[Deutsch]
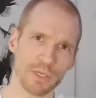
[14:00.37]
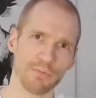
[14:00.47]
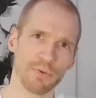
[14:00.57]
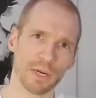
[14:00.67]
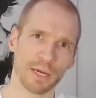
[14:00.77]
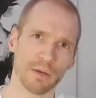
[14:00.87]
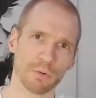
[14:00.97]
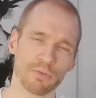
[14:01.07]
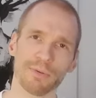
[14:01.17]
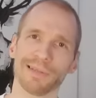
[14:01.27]
ich 4K
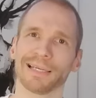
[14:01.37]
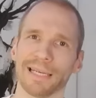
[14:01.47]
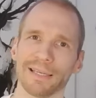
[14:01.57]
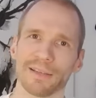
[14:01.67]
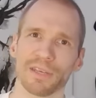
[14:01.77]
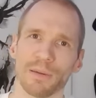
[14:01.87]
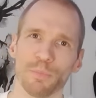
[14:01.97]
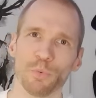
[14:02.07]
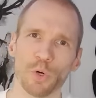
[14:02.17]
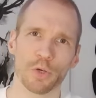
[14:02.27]
nutzen, dann geht das
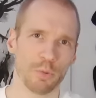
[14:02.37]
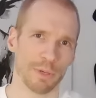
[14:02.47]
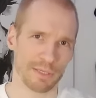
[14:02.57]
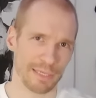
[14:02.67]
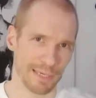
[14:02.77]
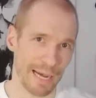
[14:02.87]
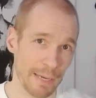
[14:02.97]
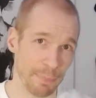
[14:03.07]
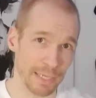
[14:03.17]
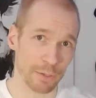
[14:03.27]
eben nur über die
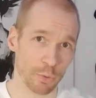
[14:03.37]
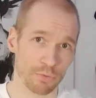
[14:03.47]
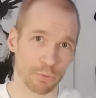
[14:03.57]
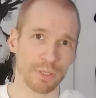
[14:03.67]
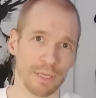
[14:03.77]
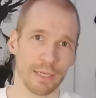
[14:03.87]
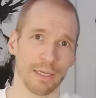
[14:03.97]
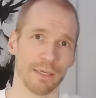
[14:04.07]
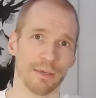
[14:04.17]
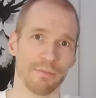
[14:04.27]
IP-Lösung,
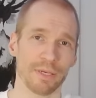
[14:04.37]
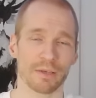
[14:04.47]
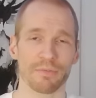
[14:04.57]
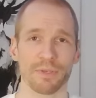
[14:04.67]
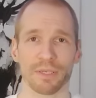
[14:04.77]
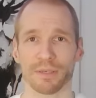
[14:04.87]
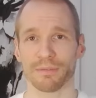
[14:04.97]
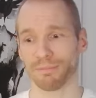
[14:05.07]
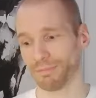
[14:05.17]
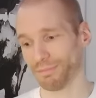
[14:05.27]
während wir
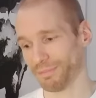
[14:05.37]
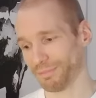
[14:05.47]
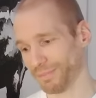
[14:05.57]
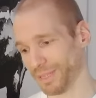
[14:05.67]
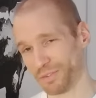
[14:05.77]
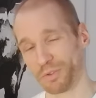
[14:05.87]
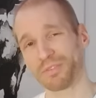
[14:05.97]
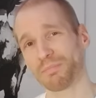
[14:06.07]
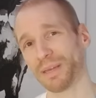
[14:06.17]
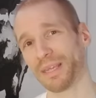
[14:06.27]

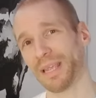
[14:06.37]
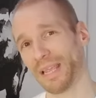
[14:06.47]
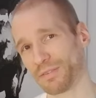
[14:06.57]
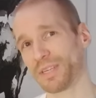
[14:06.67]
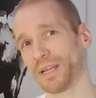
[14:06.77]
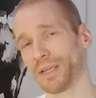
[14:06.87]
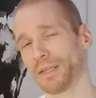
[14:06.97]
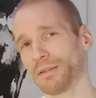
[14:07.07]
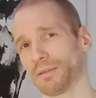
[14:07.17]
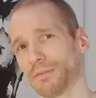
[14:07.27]
ansonsten bei
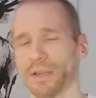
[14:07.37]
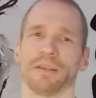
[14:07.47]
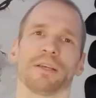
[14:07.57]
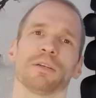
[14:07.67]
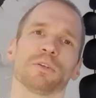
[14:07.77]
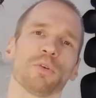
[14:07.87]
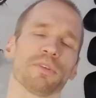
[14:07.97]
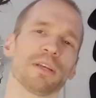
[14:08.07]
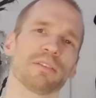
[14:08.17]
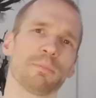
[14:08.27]
SDI weiterhin
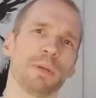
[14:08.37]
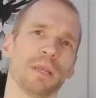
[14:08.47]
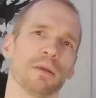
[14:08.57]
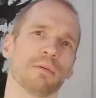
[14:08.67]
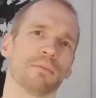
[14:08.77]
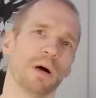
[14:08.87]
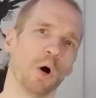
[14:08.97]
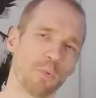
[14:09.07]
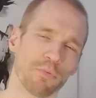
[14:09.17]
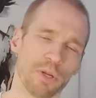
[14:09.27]
1080p
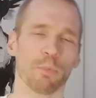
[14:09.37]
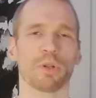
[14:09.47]
aufnehmen oder